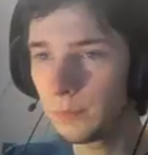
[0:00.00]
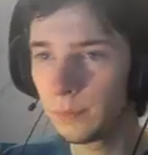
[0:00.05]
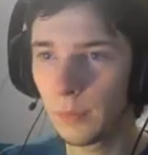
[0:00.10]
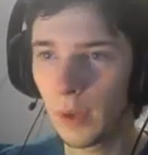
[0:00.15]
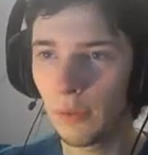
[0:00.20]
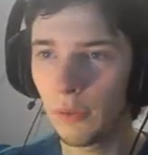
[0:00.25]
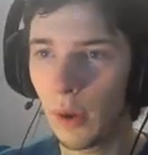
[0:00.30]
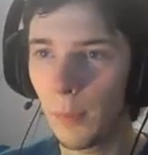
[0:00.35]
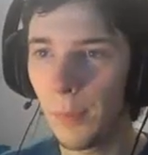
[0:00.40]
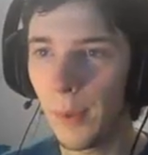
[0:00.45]

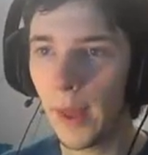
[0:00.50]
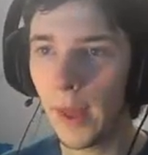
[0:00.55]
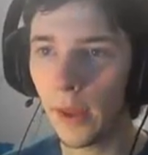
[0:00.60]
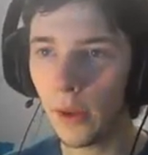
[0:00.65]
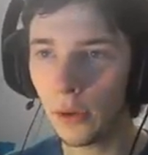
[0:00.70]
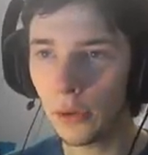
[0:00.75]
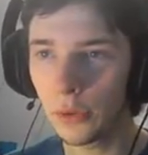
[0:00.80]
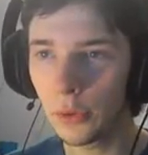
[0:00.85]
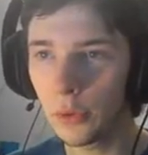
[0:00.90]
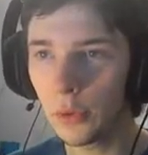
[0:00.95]
Ma voix
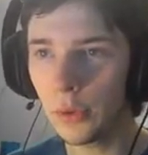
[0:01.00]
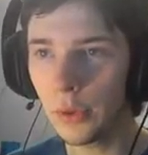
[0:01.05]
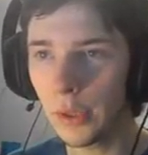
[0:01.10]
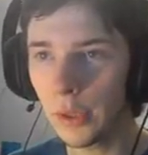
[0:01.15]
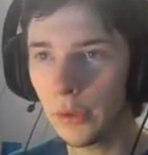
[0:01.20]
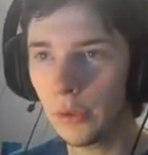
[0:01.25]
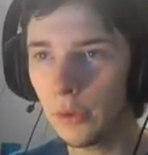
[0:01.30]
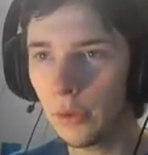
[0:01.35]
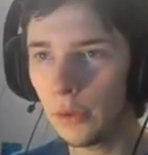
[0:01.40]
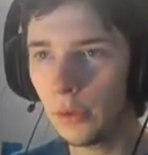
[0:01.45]
part en
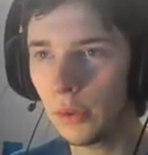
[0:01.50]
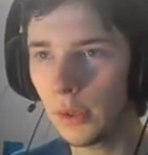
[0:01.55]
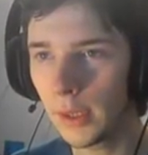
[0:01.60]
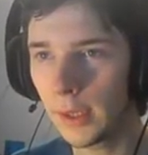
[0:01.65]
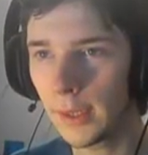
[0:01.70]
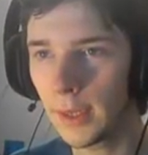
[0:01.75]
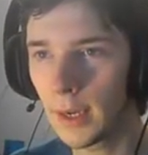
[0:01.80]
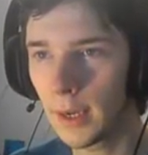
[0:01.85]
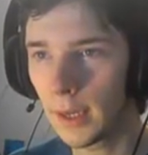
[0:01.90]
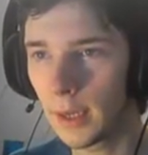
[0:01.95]
couille,
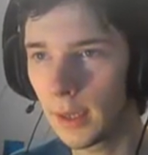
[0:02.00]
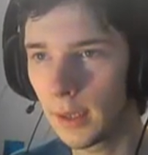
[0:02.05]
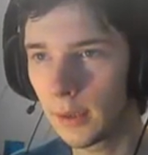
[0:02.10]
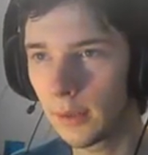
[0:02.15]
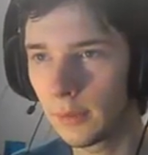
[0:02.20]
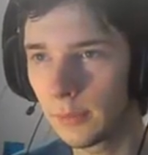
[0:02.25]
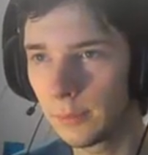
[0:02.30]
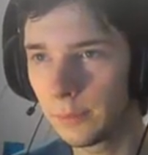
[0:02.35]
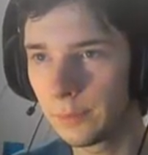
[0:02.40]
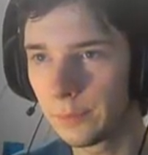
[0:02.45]
la
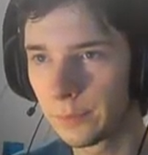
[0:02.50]
la